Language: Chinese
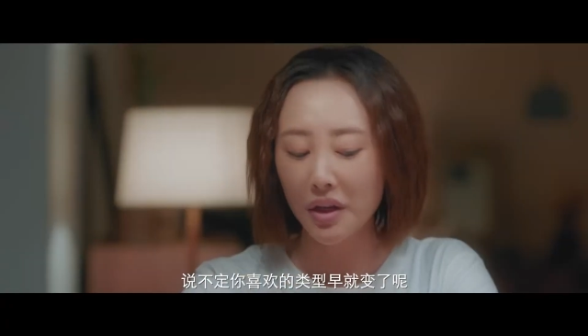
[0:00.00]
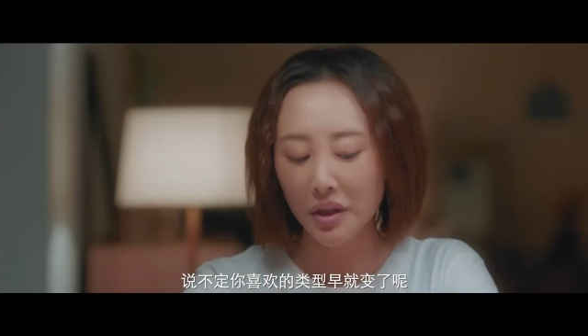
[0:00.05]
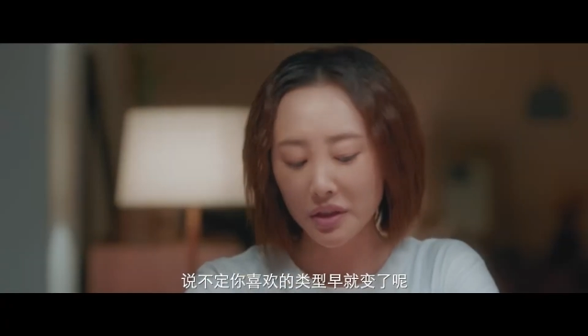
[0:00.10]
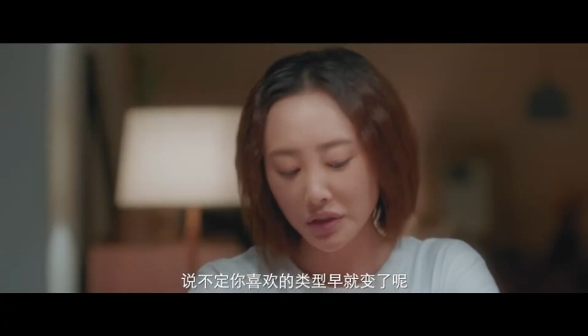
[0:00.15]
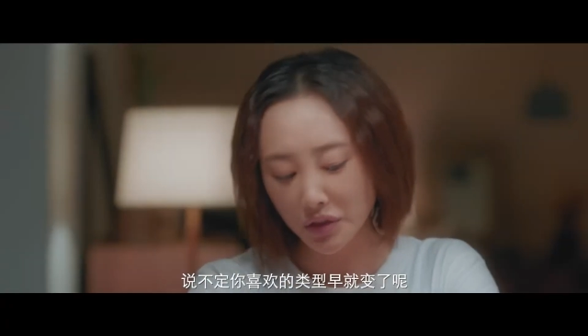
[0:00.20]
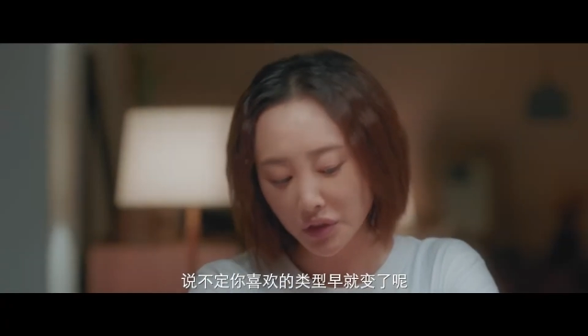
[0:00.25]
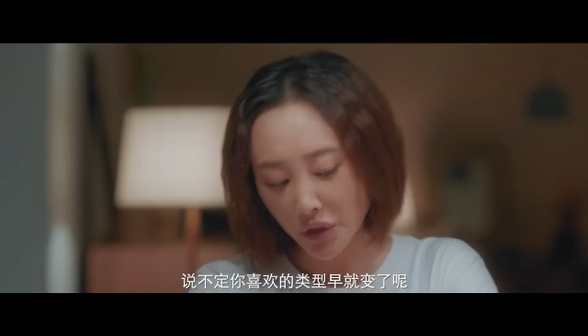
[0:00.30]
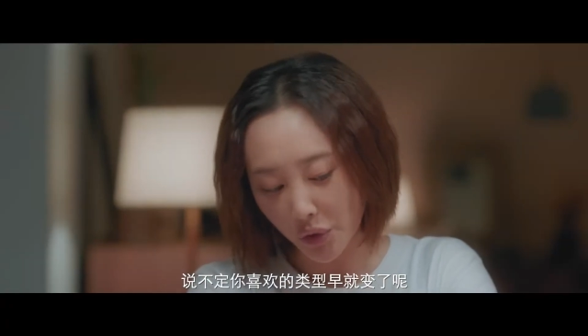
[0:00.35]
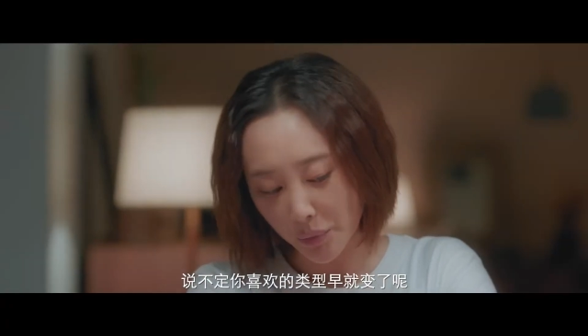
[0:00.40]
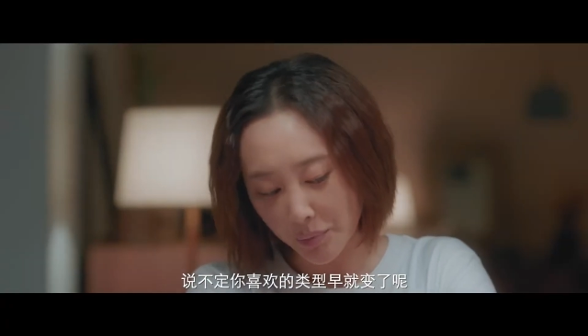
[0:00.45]
丽
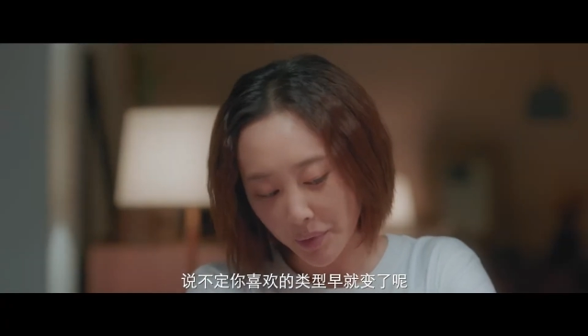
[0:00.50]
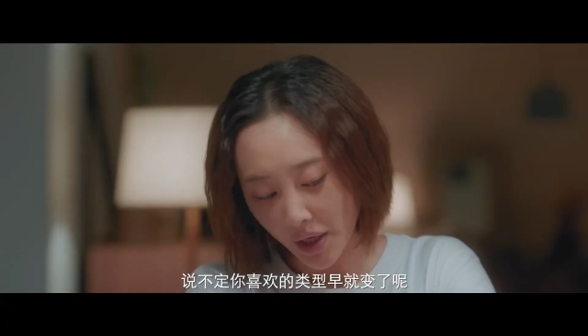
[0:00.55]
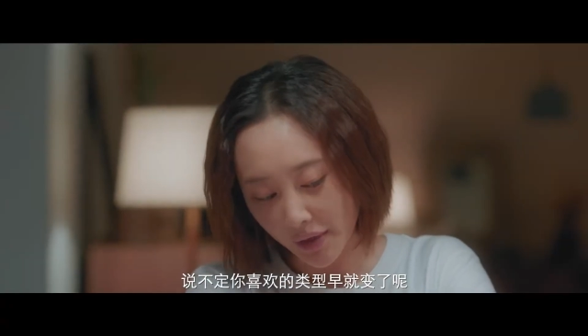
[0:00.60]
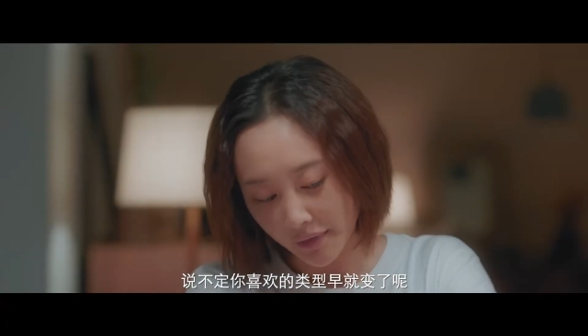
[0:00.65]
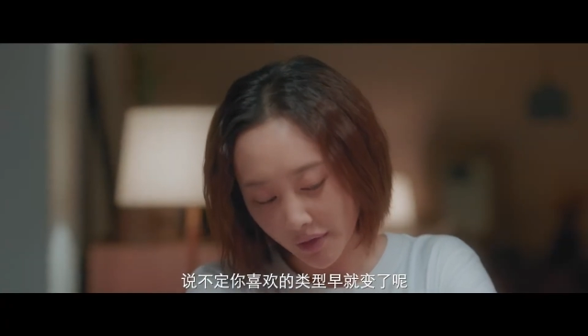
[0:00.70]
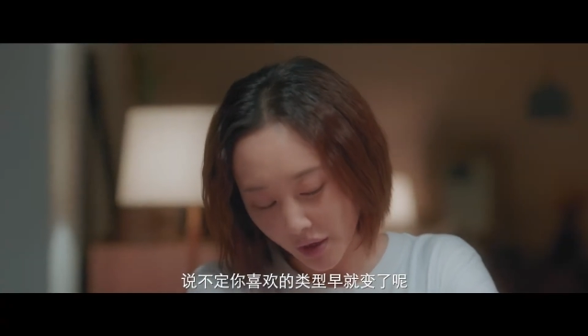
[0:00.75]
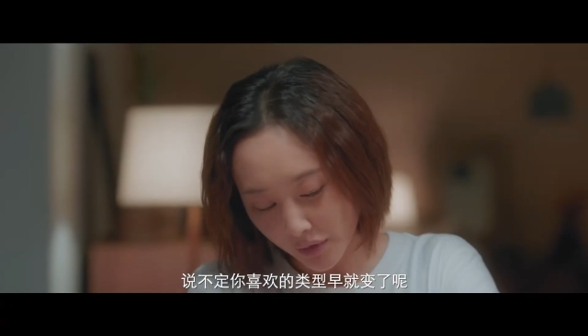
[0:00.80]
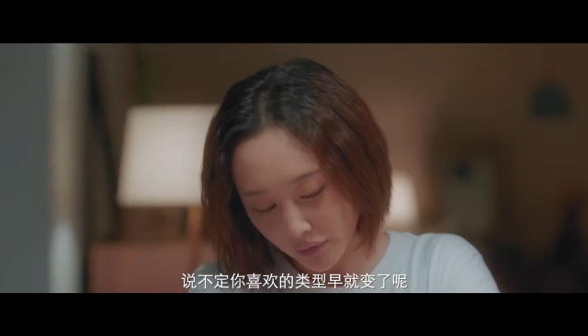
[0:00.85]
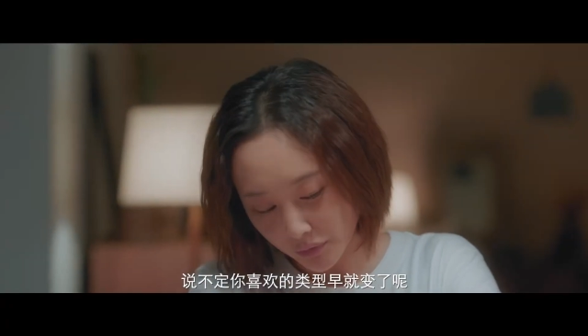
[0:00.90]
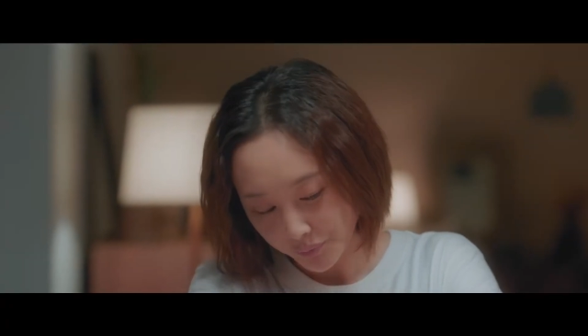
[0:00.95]
云早变
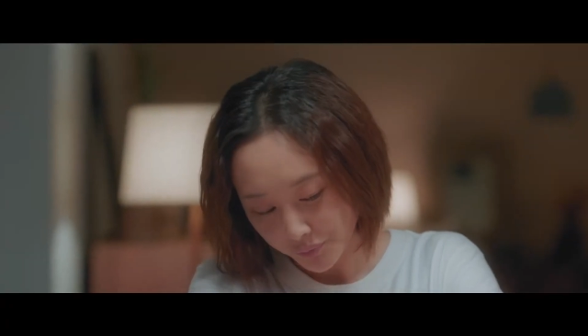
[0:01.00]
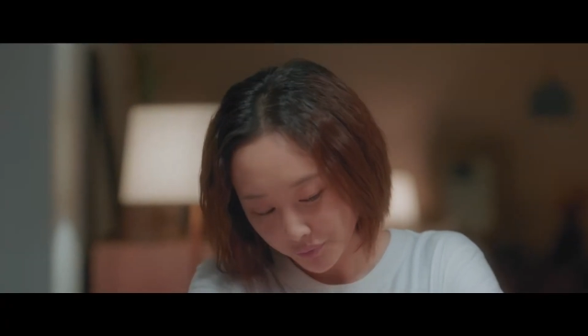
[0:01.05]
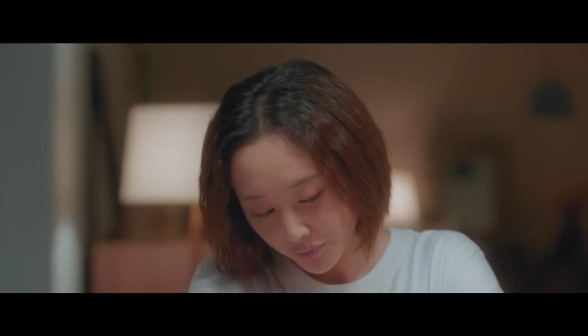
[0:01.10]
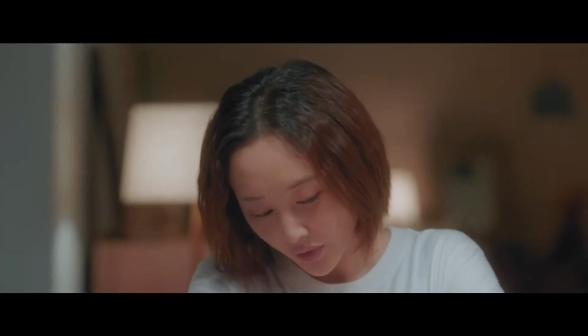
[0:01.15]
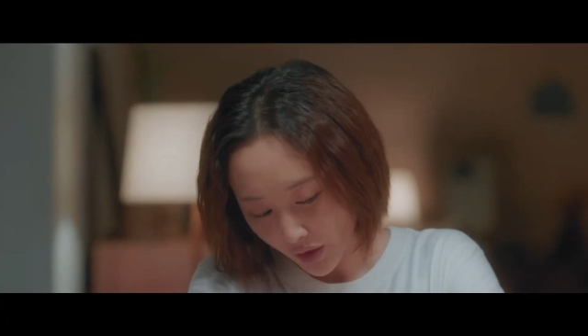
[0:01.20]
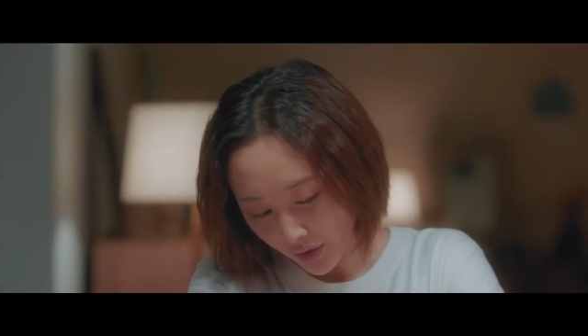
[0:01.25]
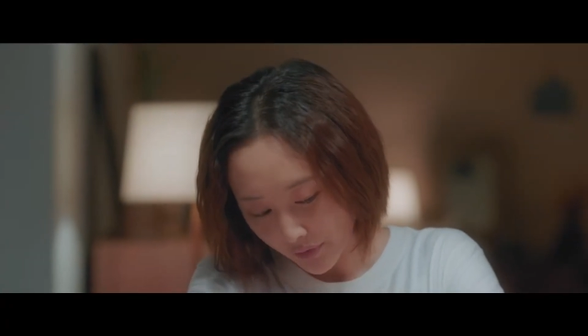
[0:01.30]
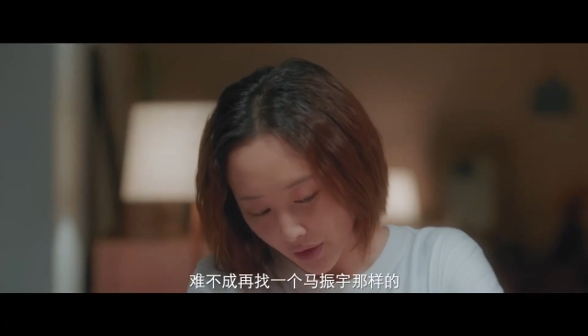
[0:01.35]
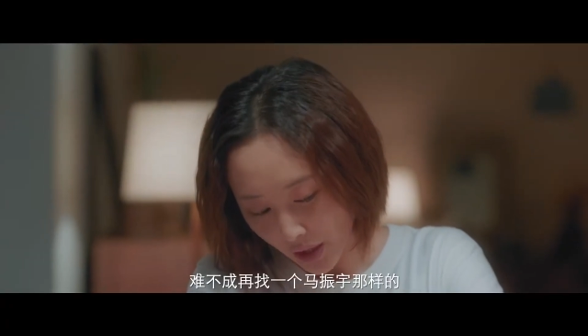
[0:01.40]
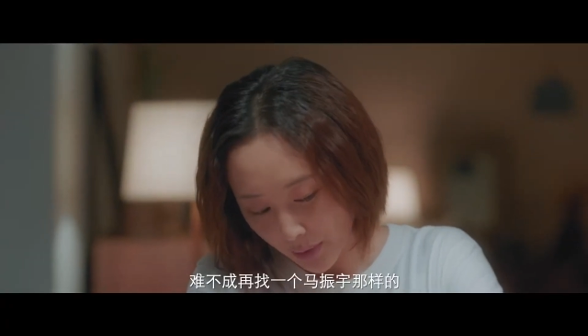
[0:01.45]
呢？
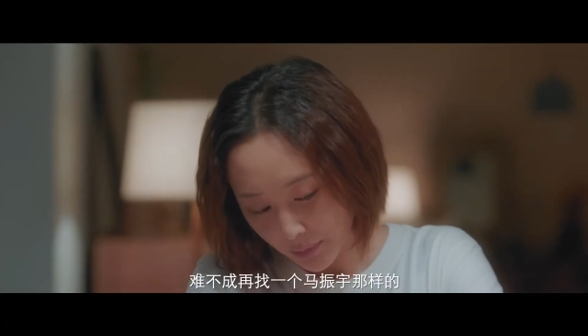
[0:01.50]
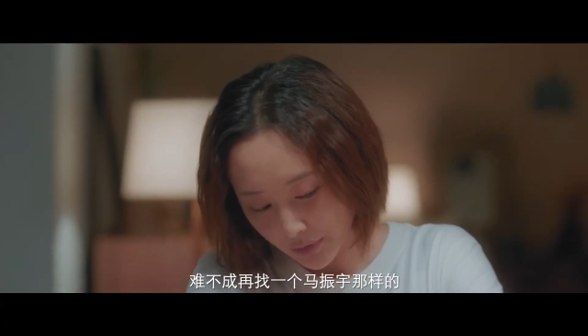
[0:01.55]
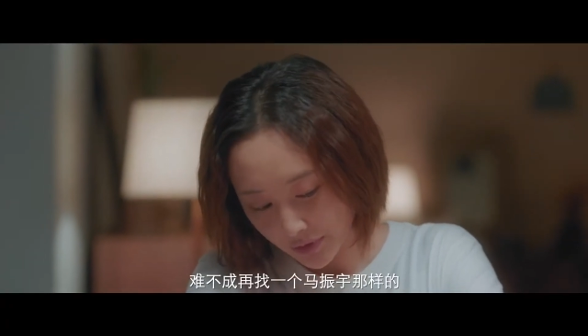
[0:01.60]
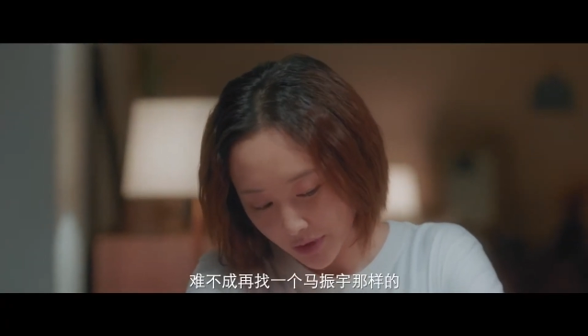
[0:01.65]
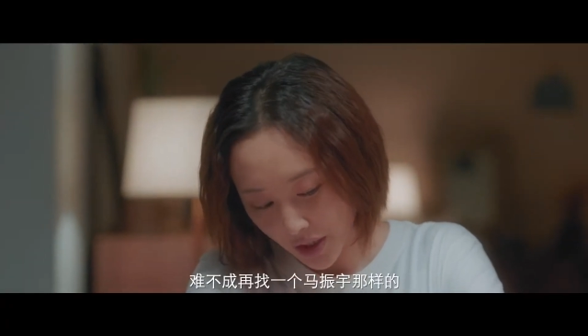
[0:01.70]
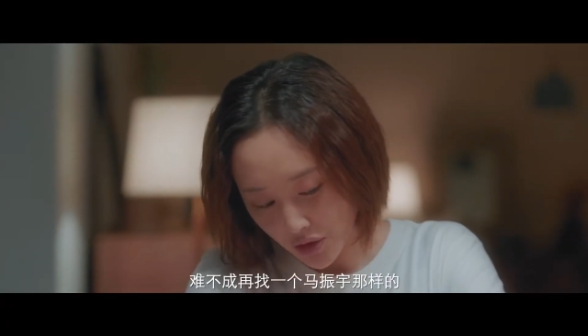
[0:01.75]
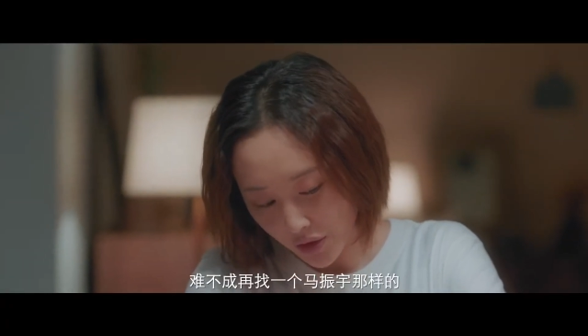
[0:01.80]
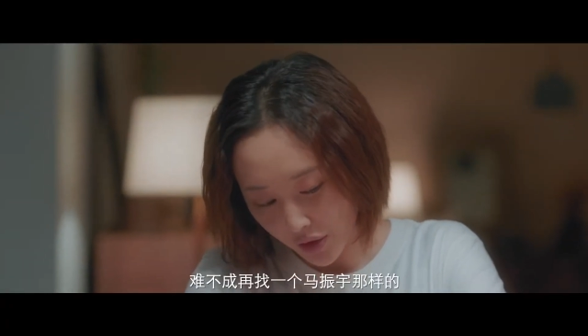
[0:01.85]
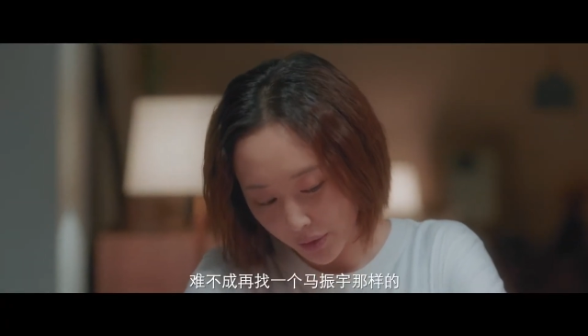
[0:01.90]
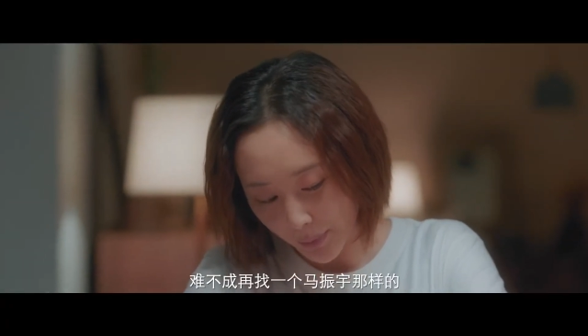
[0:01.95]
难不成再
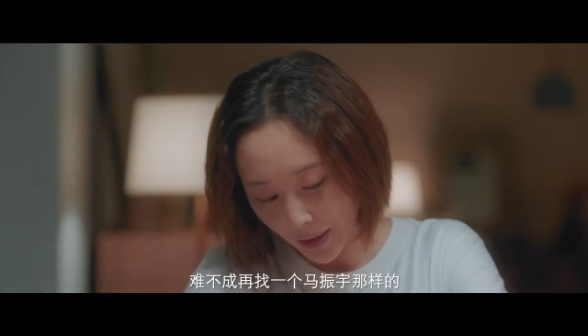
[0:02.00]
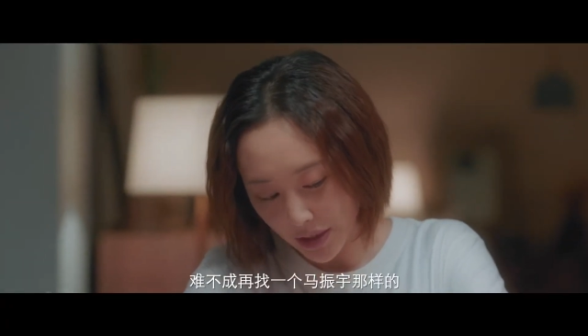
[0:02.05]
找个马